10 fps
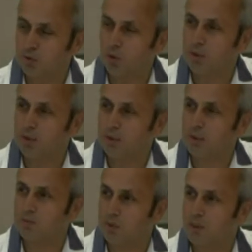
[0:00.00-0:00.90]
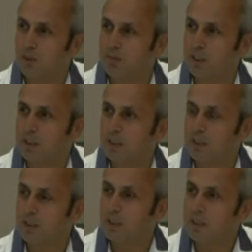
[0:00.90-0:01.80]
Ve bu toplantıların bu anlamda
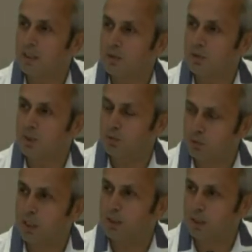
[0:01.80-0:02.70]
e, buna büyük